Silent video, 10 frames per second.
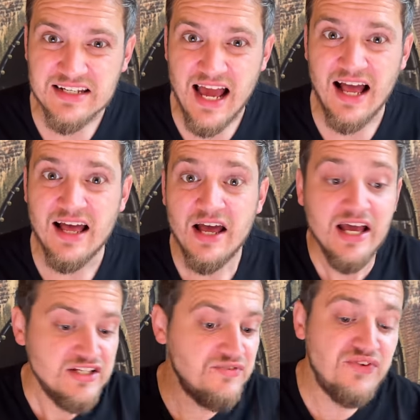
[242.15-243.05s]
Ja,
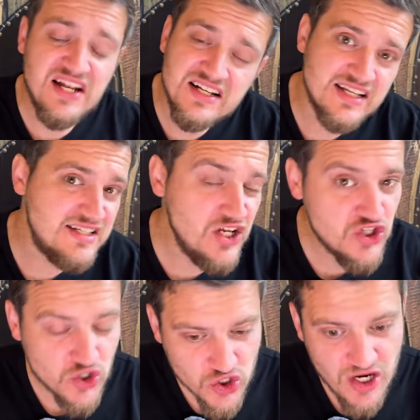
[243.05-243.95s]
sie finden das nicht
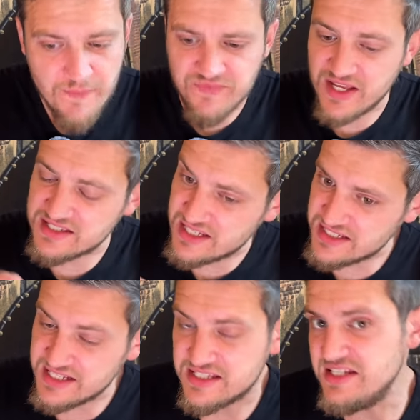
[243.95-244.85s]
so schlimm, dass das
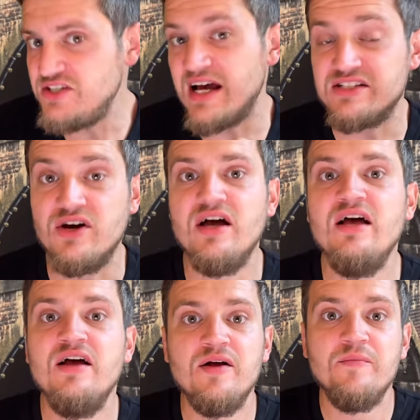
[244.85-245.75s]
jetzt nicht. Also
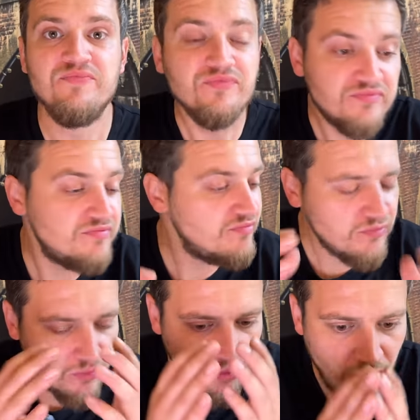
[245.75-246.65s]

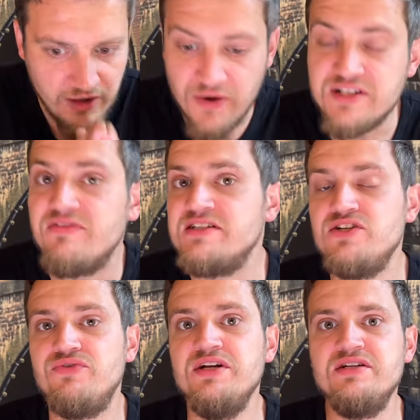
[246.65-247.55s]
boah Leute, was ich
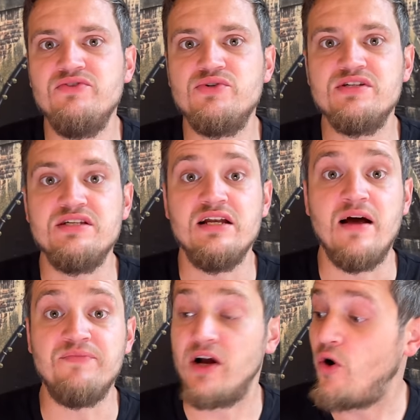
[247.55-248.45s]
für Interviews gesehen
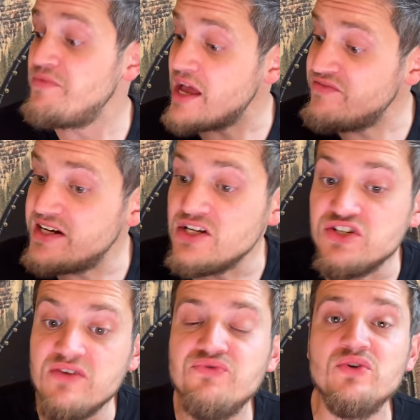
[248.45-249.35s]
habe, da kommt einem wirklich
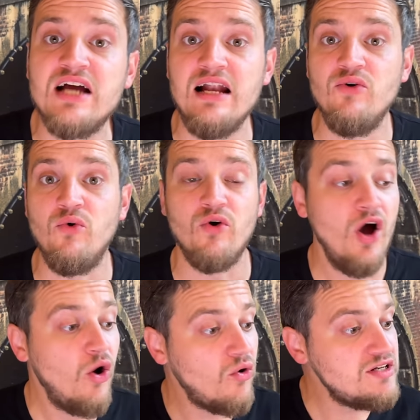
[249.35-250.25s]
Gift und Galle hoch.
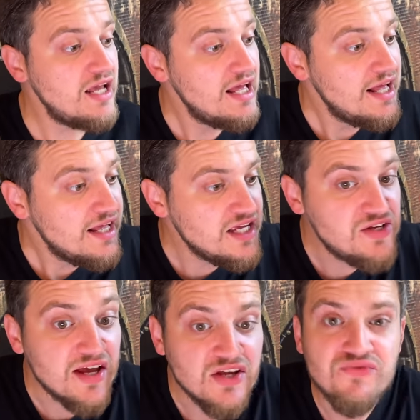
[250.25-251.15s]
Und
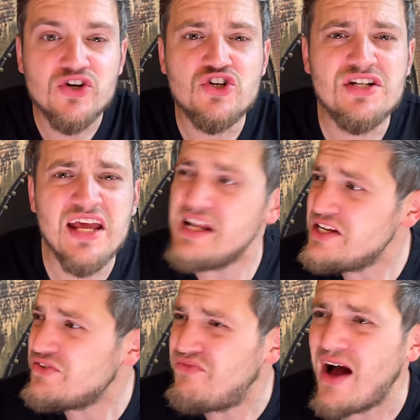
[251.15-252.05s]
ich, ich verstehe
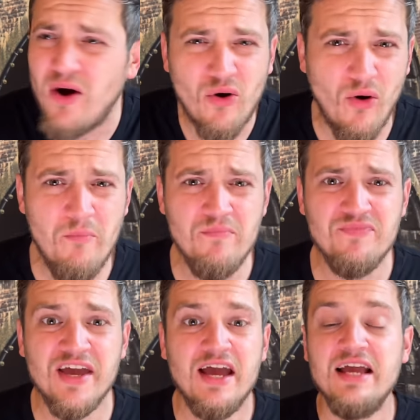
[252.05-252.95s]
nicht, warum.
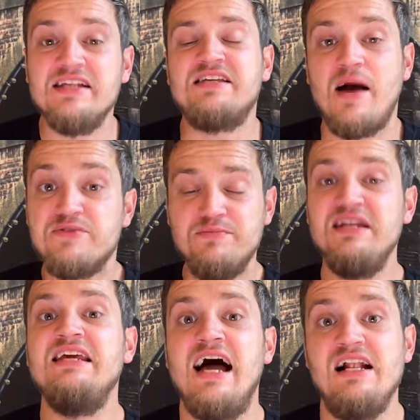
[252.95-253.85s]
Jetzt gab es
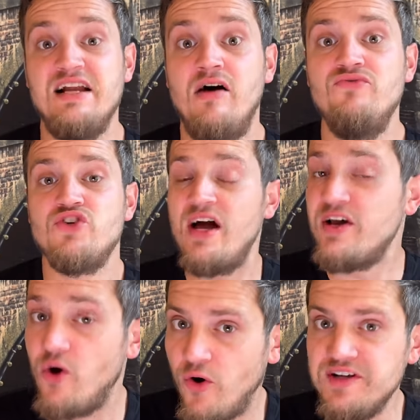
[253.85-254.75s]
medialen
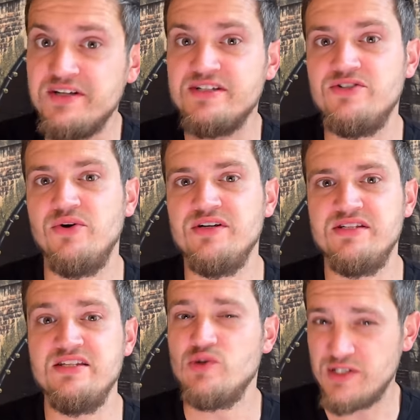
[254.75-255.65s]
Aufschrei. Heute ist neue
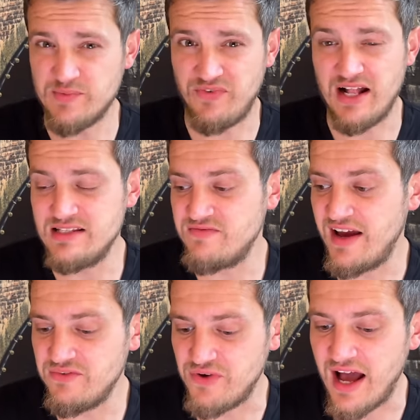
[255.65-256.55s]
Sitzung des
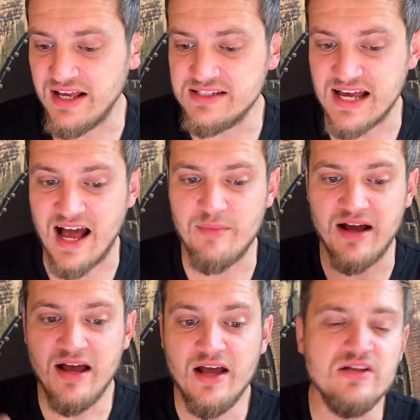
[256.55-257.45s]
Pfalzweinvereins,
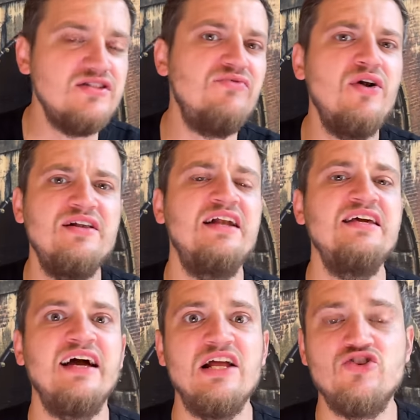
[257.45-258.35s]
aber sie wollen an
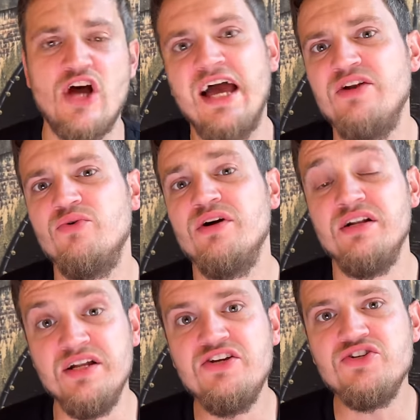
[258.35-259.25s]
ihrer Entscheidung
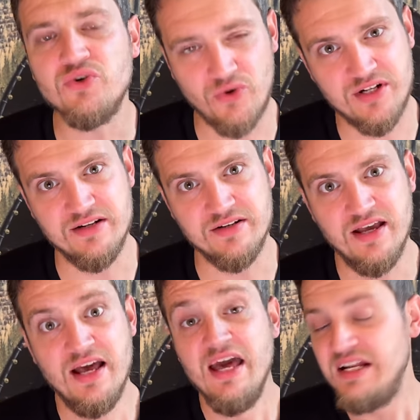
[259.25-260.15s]
nicht rütteln.
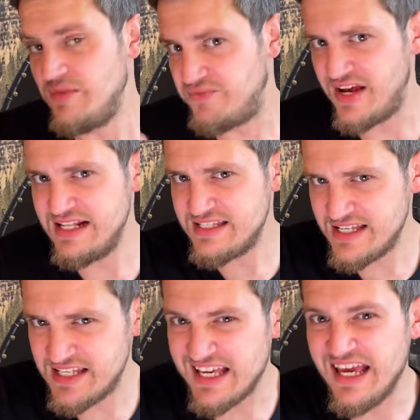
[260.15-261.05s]
Die Pfälzer,
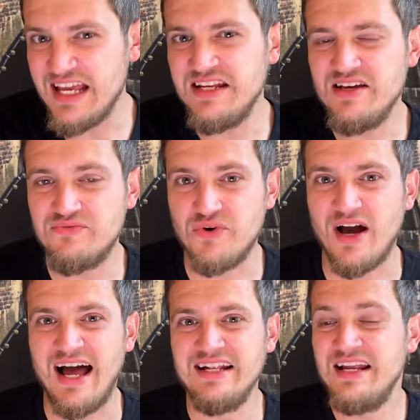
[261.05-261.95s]
sie gehen hier
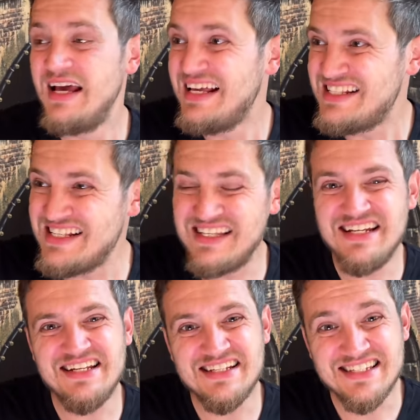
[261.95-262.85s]
voran. Sie
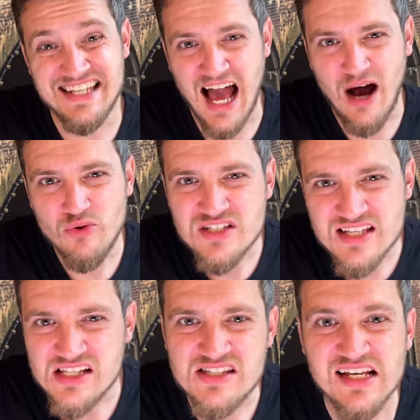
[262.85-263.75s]
sind jetzt die
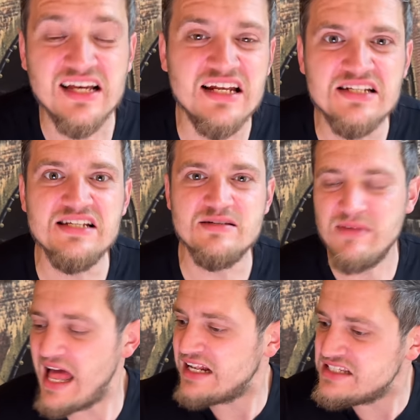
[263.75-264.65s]
Aussätzigen in diesem
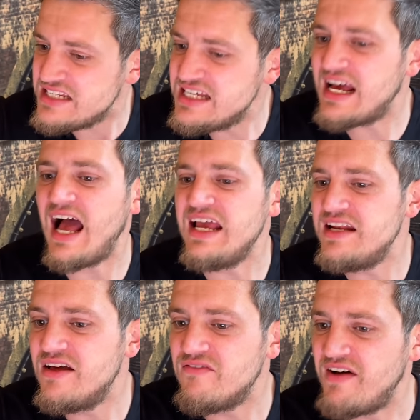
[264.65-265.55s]
Land, die
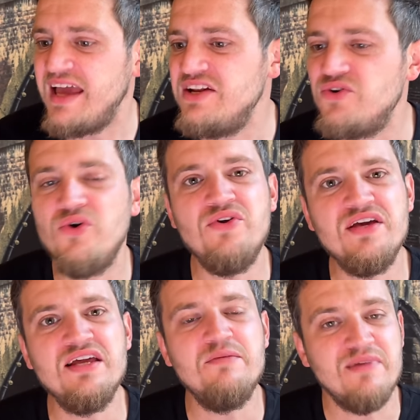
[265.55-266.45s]
keine
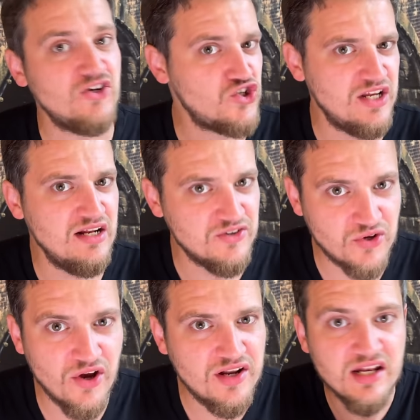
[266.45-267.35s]
Weinkönigin mehr stellen
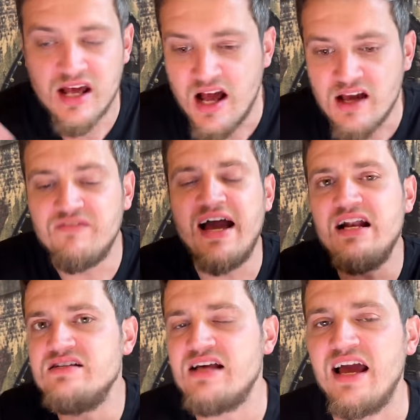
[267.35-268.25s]
können, weil
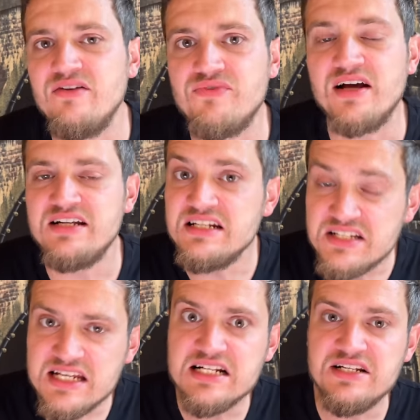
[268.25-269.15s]
es einfach den
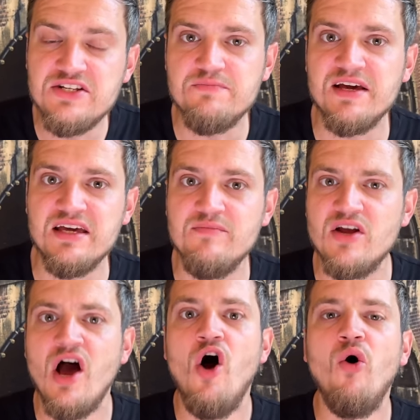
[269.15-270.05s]
Titel nicht mehr gibt,
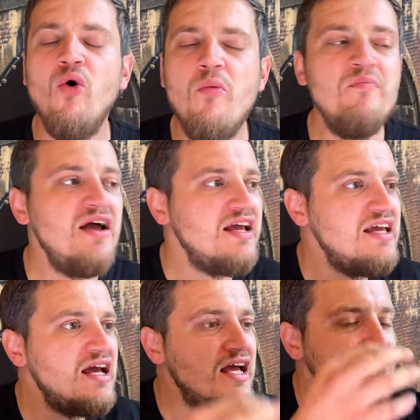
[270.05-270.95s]
um
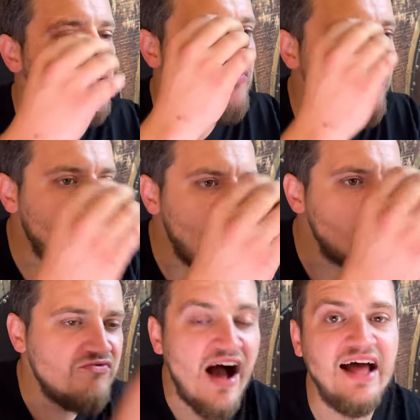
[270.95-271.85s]
hier dem
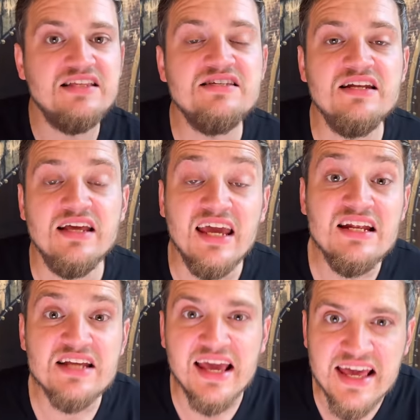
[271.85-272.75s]
Vogue-Wahnsinn
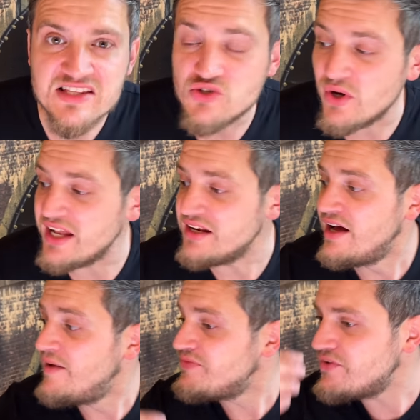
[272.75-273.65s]
hinterherzurennen.
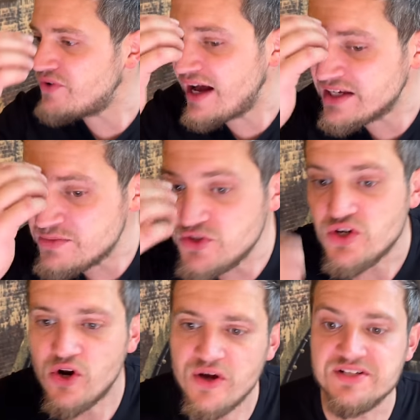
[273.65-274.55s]
Da frage ich mich,
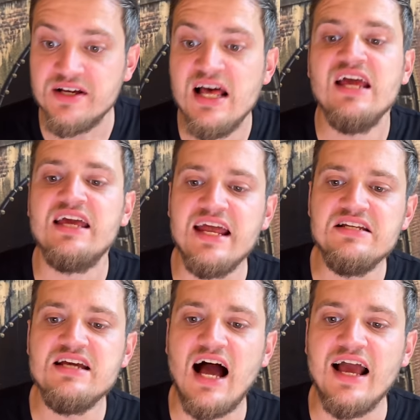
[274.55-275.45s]
Leute, kennt
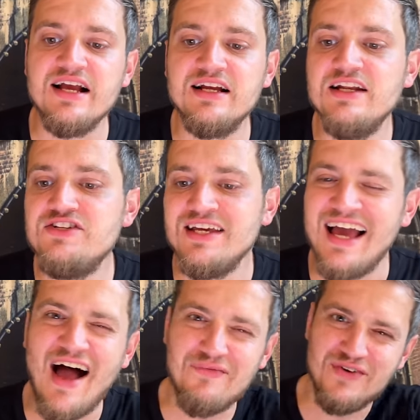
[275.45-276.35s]
ihr eigentlich,
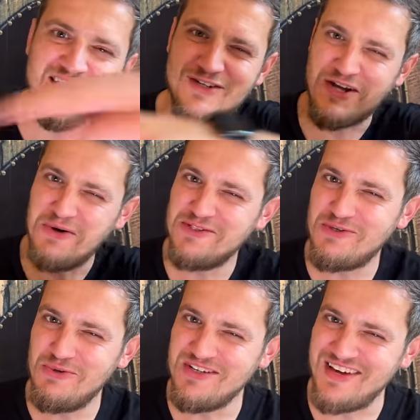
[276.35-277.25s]
ja, viele schauen
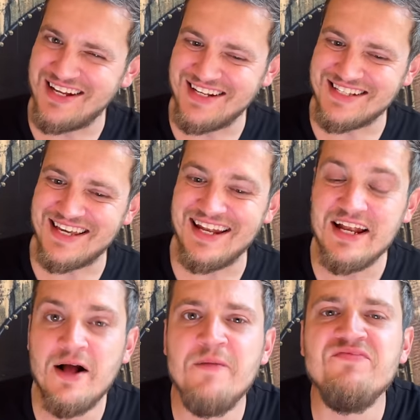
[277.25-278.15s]
zu, die werden das kennen,
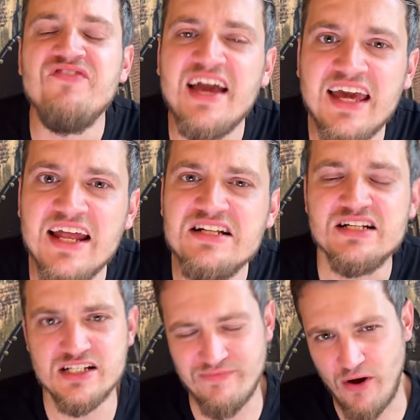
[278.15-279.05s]
wer kennt
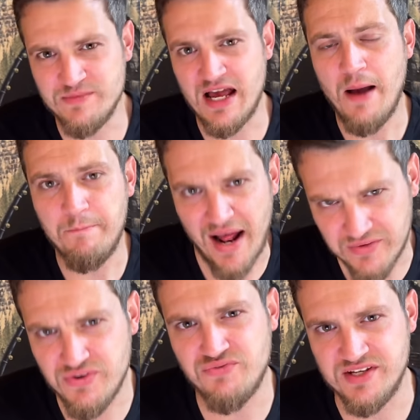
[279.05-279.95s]
das Wormser
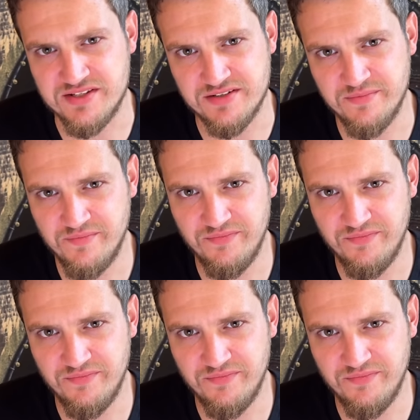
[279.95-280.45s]
Backfischfest?